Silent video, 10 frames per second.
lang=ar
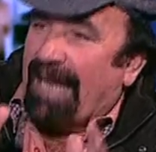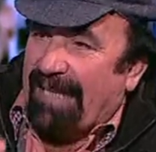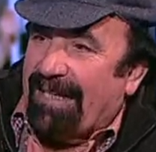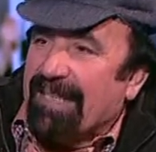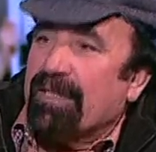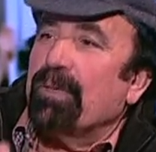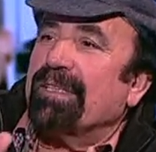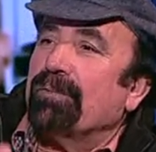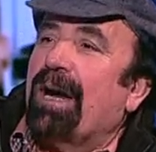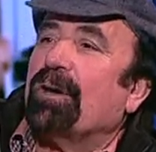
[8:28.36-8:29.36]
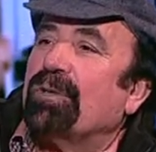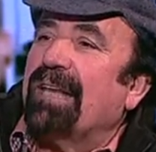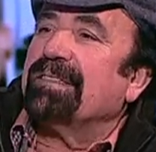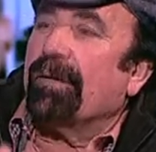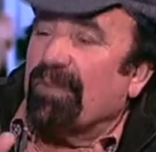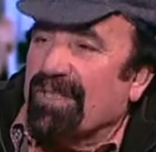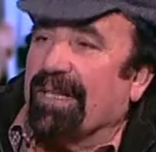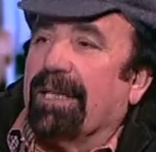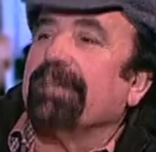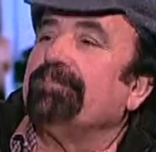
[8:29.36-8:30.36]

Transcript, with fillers: الأحداث هو توحد, توحد هذه الفصائل